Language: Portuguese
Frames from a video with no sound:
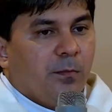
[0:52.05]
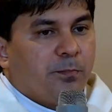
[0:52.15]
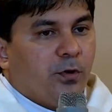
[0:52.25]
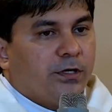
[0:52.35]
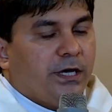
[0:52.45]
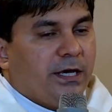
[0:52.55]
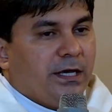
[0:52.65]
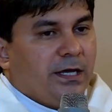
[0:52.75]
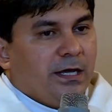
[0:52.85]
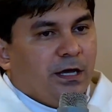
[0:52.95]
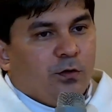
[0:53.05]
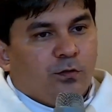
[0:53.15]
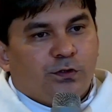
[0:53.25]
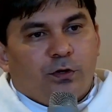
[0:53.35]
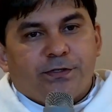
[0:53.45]
porque
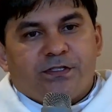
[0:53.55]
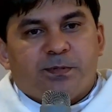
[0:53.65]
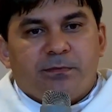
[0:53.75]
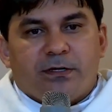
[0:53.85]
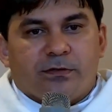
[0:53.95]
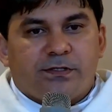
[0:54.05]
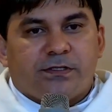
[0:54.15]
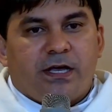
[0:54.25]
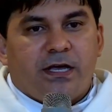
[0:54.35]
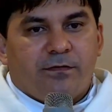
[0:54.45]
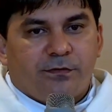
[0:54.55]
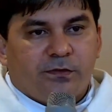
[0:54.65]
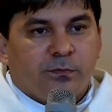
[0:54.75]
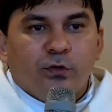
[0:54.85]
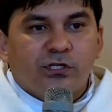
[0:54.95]
os dois primeiros servos
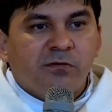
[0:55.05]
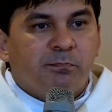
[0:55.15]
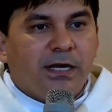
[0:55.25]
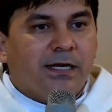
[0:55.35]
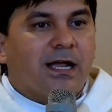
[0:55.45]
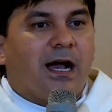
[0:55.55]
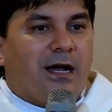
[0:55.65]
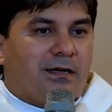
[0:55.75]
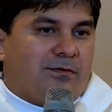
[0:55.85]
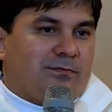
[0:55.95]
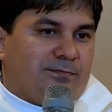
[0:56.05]
multiplicaram